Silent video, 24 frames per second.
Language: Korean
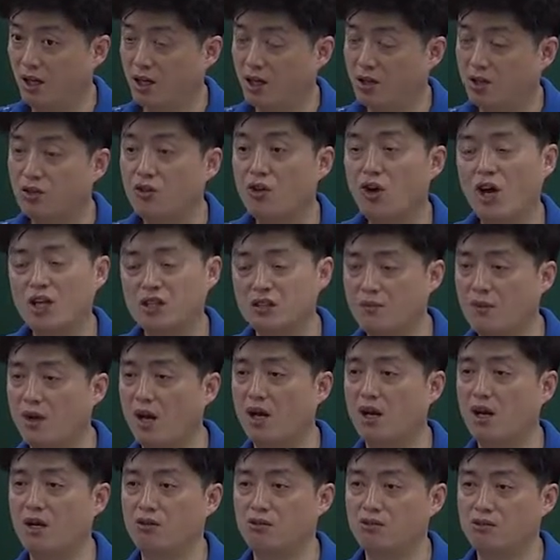그거 하지
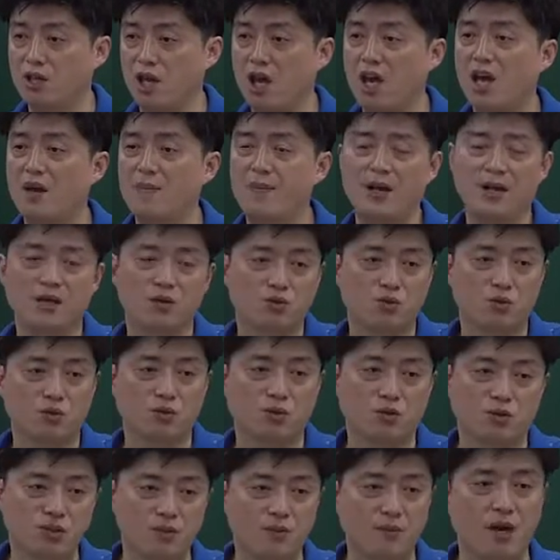말라고. 제발 좀
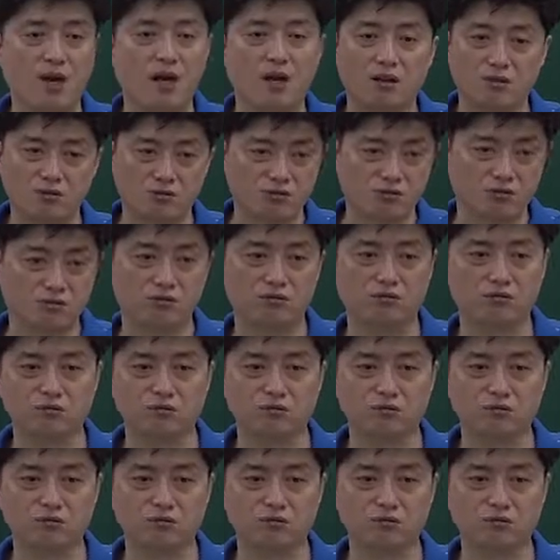그러지 말라고.